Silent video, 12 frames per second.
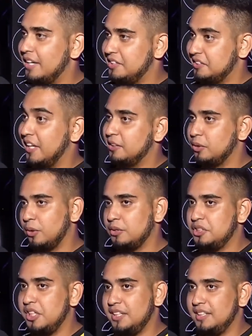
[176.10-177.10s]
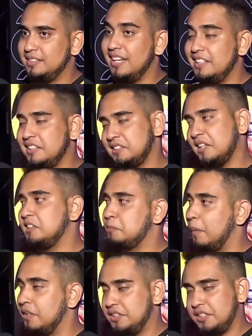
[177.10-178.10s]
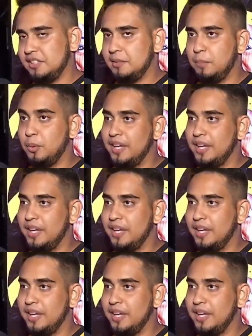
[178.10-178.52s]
uma área de tecnologia que tem que ser expandida,